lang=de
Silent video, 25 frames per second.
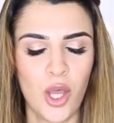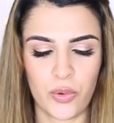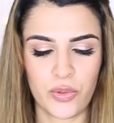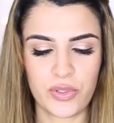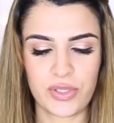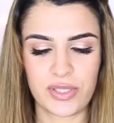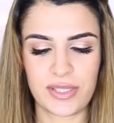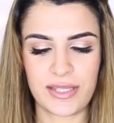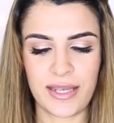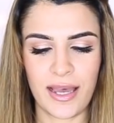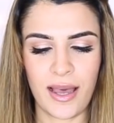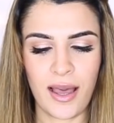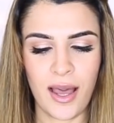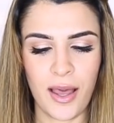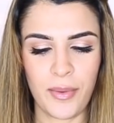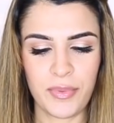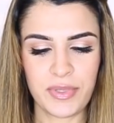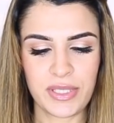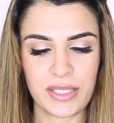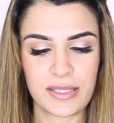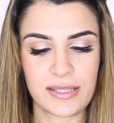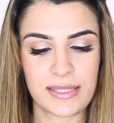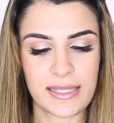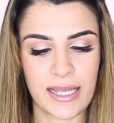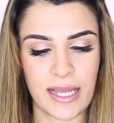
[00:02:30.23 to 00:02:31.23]
Und da habe
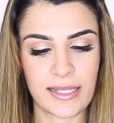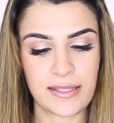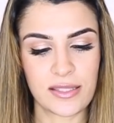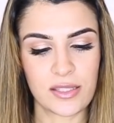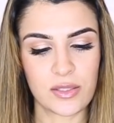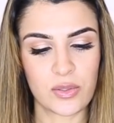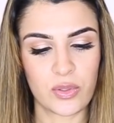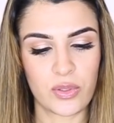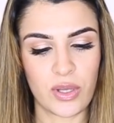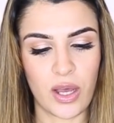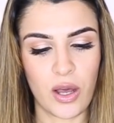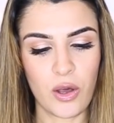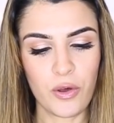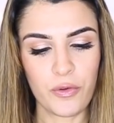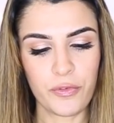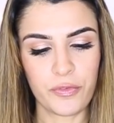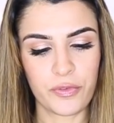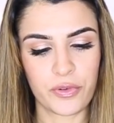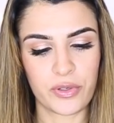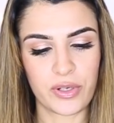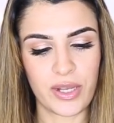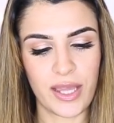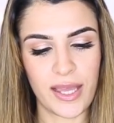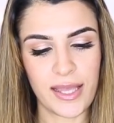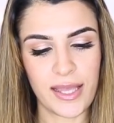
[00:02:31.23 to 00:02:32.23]
ich jetzt ganz neu auch von